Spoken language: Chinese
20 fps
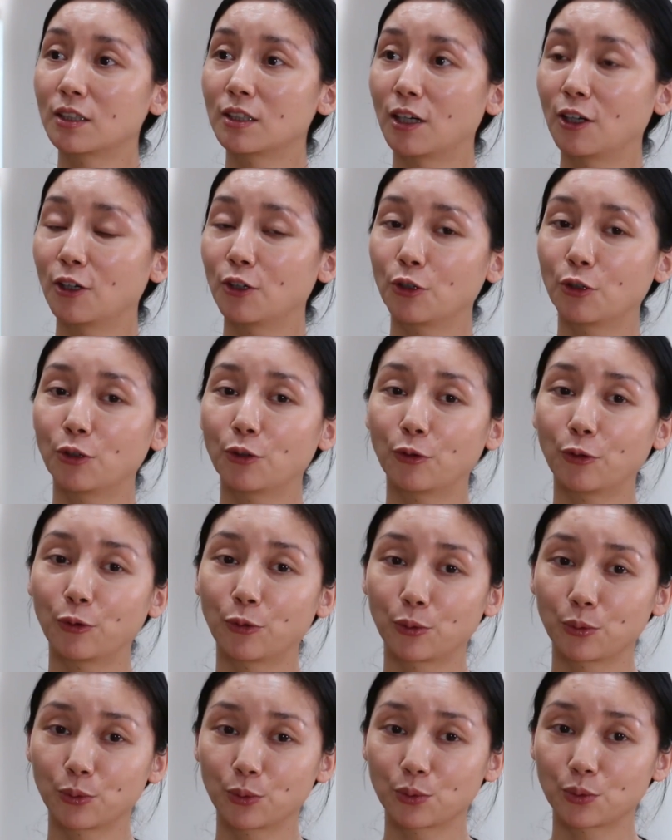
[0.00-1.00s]
然
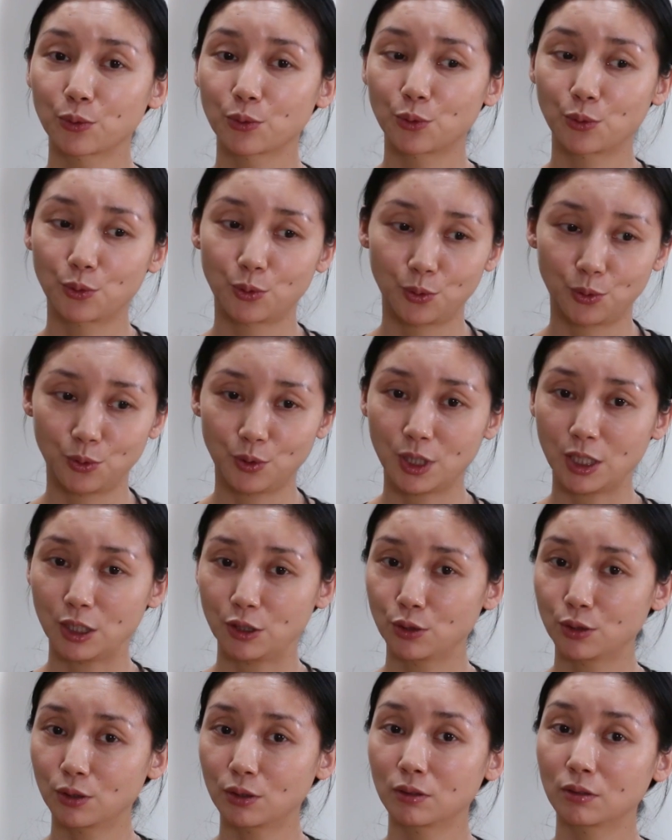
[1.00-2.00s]
后你
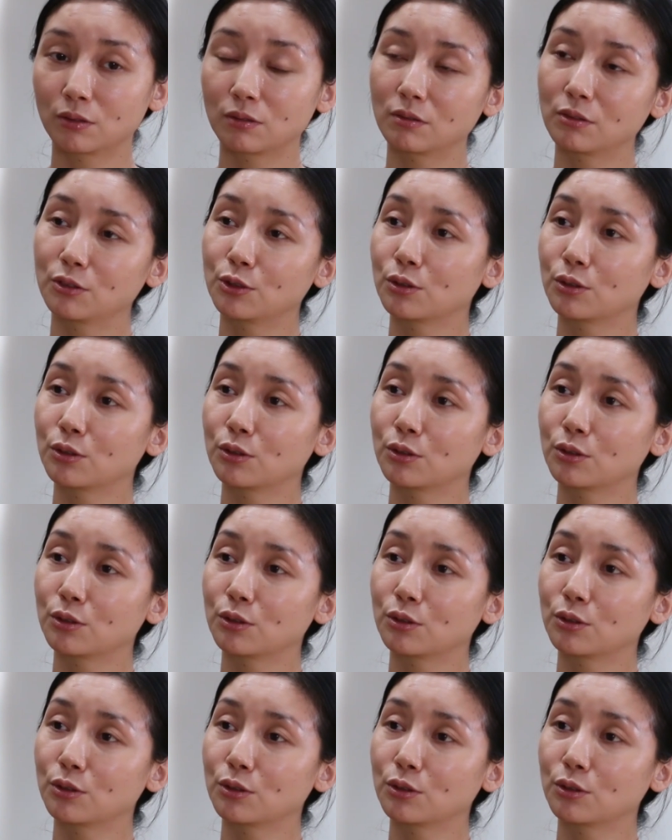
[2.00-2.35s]
就